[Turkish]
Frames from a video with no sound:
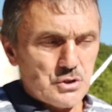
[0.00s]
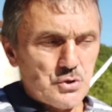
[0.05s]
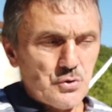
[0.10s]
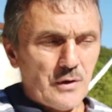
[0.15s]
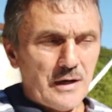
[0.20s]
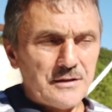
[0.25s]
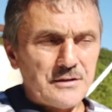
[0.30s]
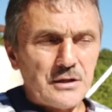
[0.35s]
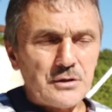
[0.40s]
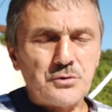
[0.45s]

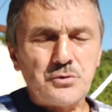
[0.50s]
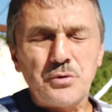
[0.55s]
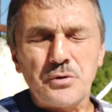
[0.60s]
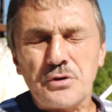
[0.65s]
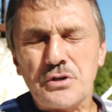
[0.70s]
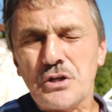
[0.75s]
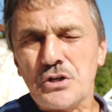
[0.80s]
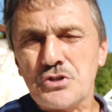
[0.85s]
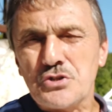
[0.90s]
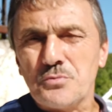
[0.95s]
Şu anda
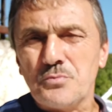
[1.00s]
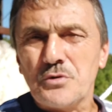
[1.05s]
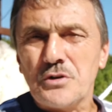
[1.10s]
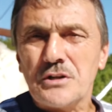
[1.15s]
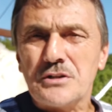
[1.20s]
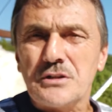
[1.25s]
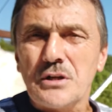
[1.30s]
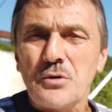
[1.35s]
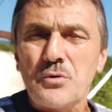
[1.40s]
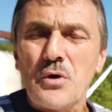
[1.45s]
Türkiye
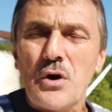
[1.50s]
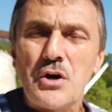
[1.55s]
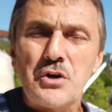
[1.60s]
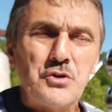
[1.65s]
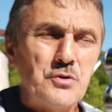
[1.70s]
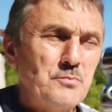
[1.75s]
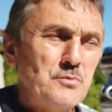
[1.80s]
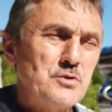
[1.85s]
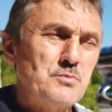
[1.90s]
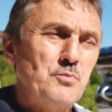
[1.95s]
Cumhuriyeti'nde
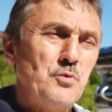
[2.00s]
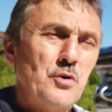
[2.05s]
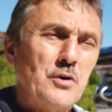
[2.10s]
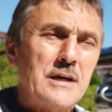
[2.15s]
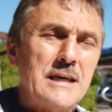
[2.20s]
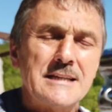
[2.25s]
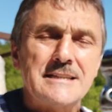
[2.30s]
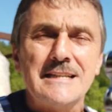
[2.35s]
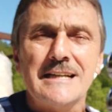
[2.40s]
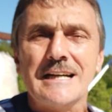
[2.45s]
gördüğümüz bu
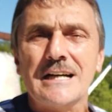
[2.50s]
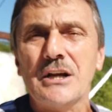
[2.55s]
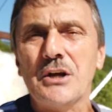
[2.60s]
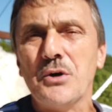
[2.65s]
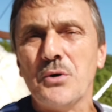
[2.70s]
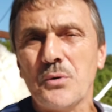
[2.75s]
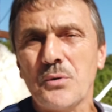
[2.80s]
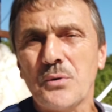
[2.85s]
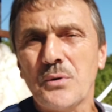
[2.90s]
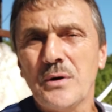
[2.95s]

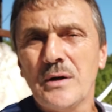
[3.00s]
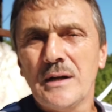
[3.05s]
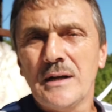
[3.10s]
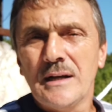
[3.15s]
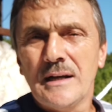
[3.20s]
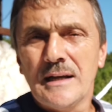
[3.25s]
kesinlikle yok.